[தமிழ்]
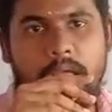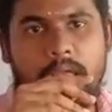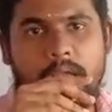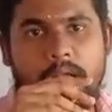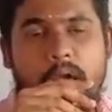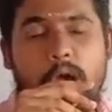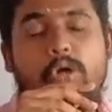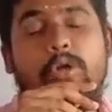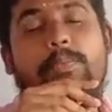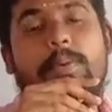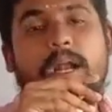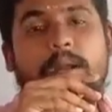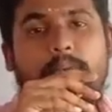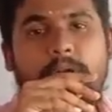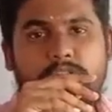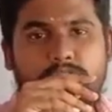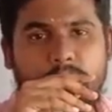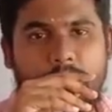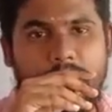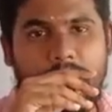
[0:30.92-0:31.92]
ஏன்னா ஒரு
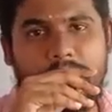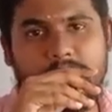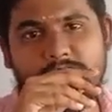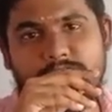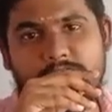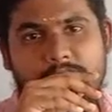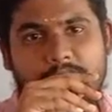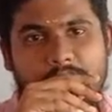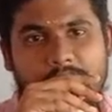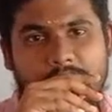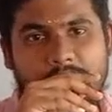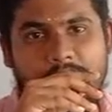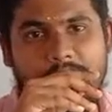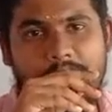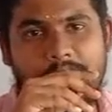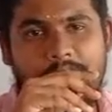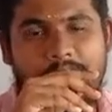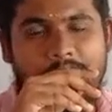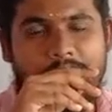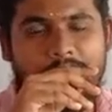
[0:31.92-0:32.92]
பழமொழி சொல்லுவாங்க என்ன சொல்லுவாங்க
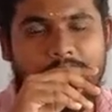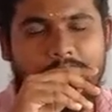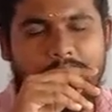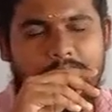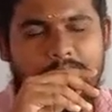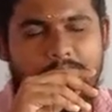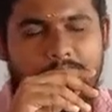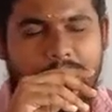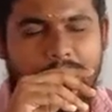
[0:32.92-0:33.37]
இது